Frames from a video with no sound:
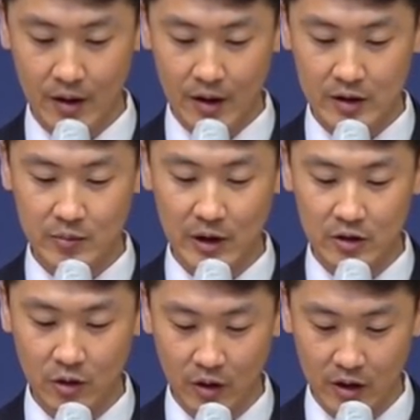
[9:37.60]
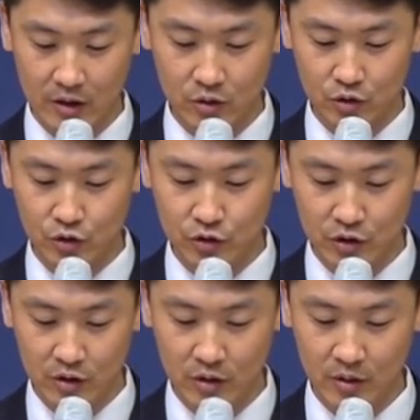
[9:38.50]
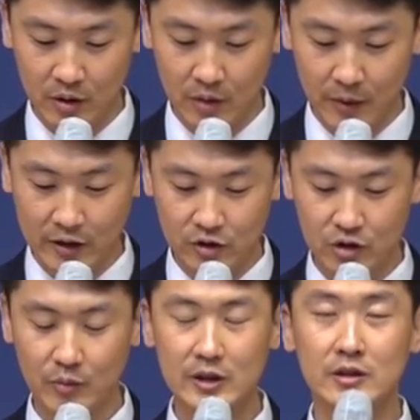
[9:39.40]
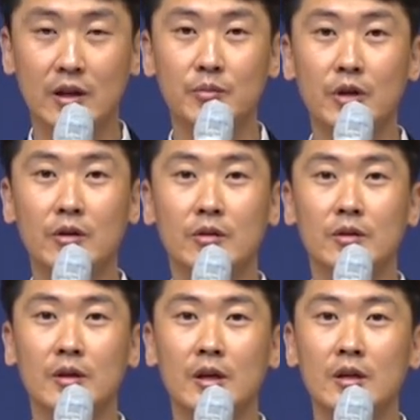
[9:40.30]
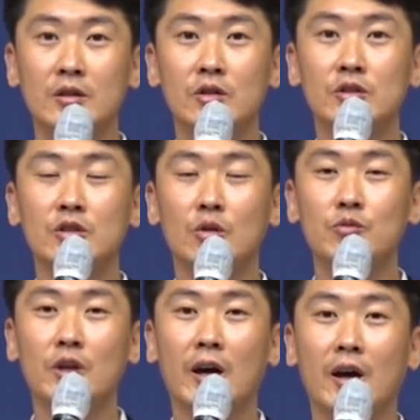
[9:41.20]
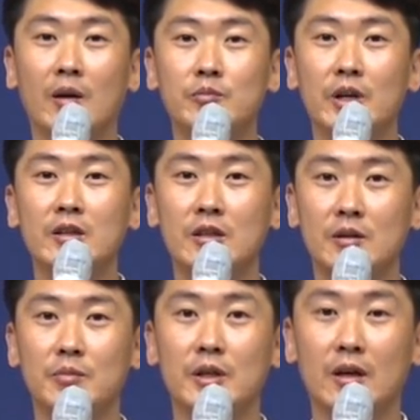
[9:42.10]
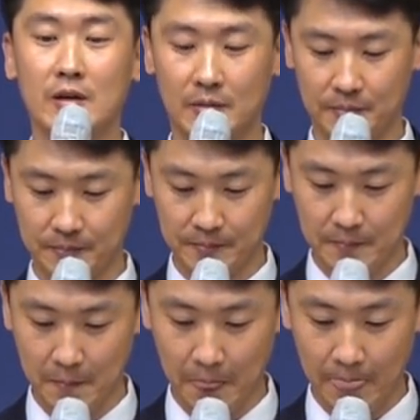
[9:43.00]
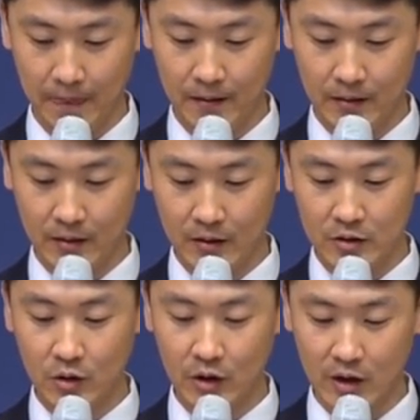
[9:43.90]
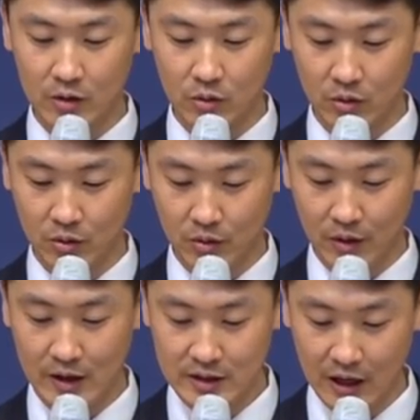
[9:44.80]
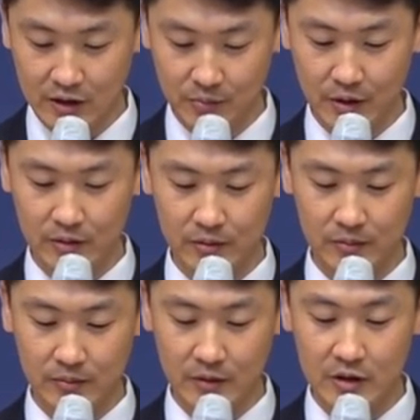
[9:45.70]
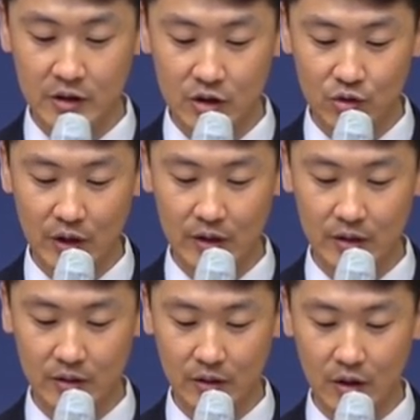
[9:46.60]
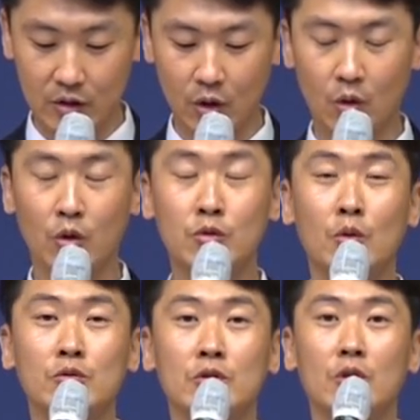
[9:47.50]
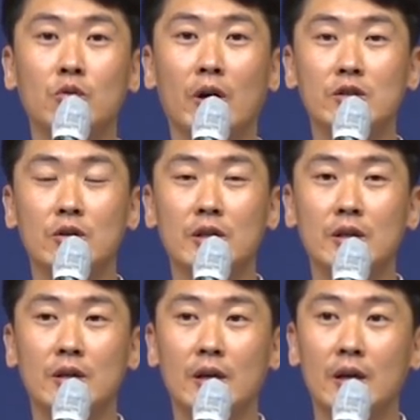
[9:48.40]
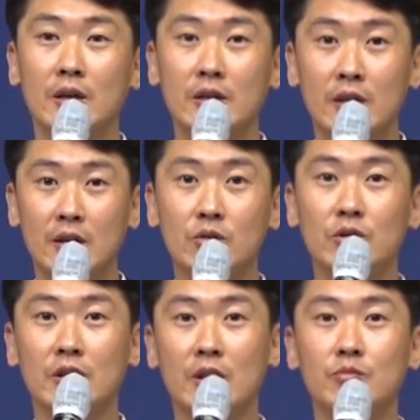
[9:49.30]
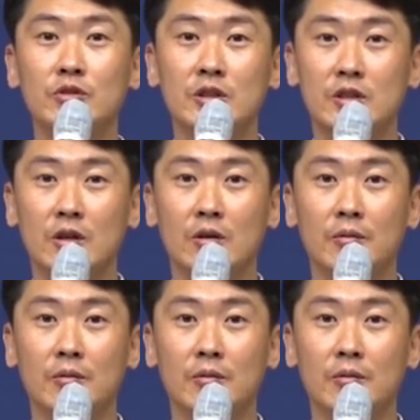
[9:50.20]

하지만 그렇게라도 수술을 받을 수만 있다면 그것이 너무나 감사한 일입니다. 그렇게라도 하지 않으면 그 이후에는 더 고통스러운 과정이 기다리고 있기 때문이죠.